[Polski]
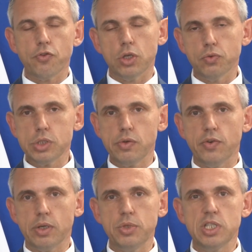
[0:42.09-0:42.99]
W województwie
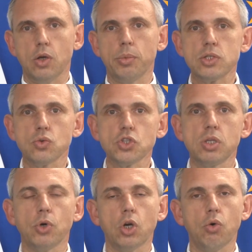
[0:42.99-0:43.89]

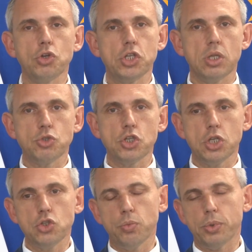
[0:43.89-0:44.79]
warmińsko-mazurskim około
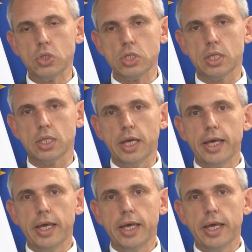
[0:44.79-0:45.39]
70%